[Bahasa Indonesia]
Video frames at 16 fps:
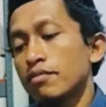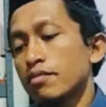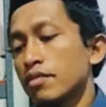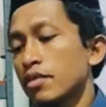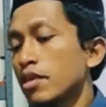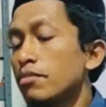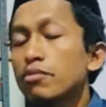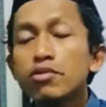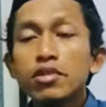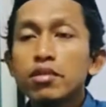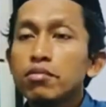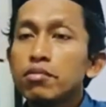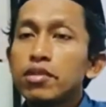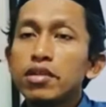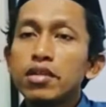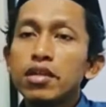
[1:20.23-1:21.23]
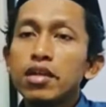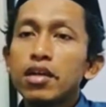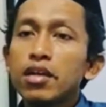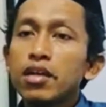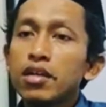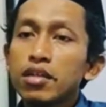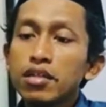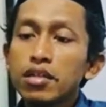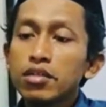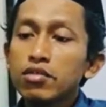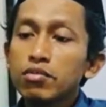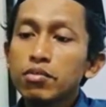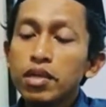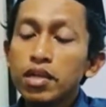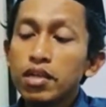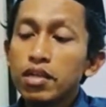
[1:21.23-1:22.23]
nggak punya biaya akhirnya
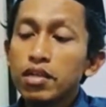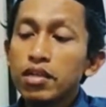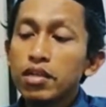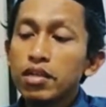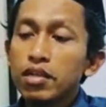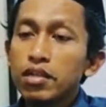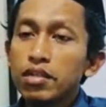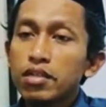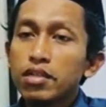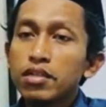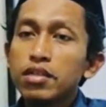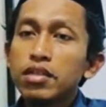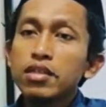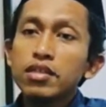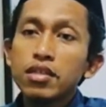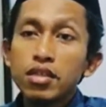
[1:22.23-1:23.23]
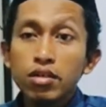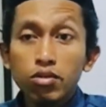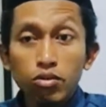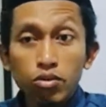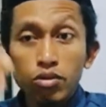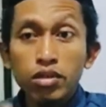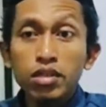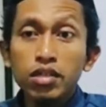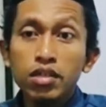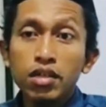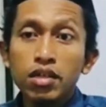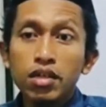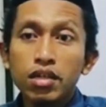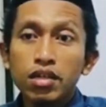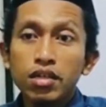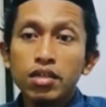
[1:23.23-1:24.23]
cuma dia tekuni
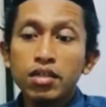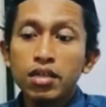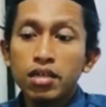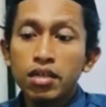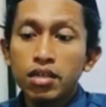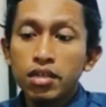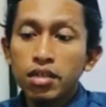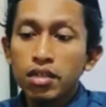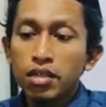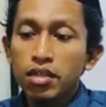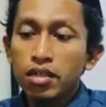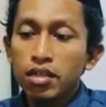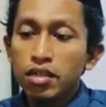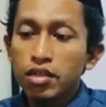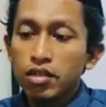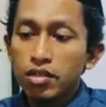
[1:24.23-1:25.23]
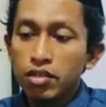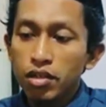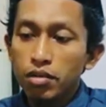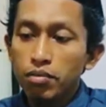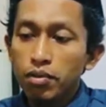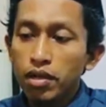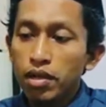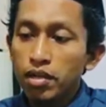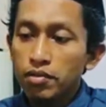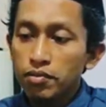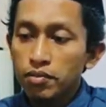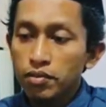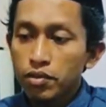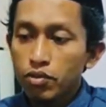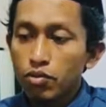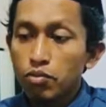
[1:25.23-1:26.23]
dari apa
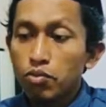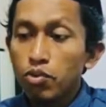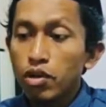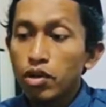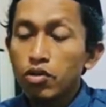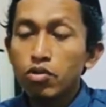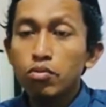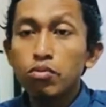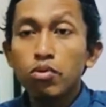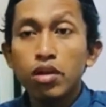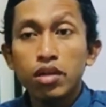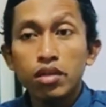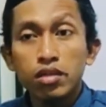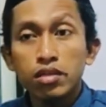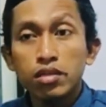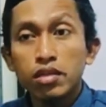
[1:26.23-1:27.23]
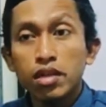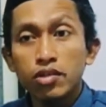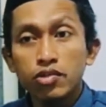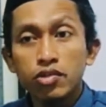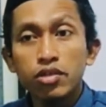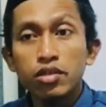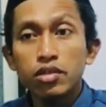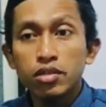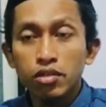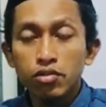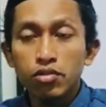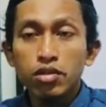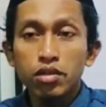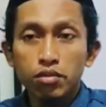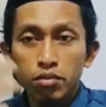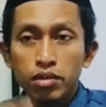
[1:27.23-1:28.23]
kumpulan-kumpulan kajiannya Syekh
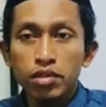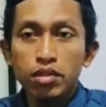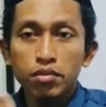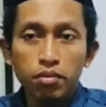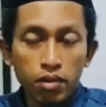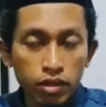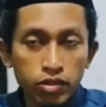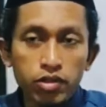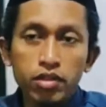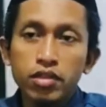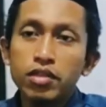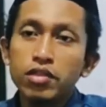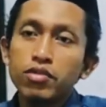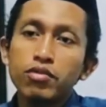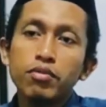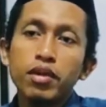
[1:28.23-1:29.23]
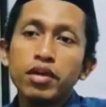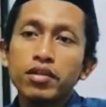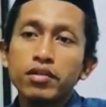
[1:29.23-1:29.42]
Utsaimin dipelajari di rumah.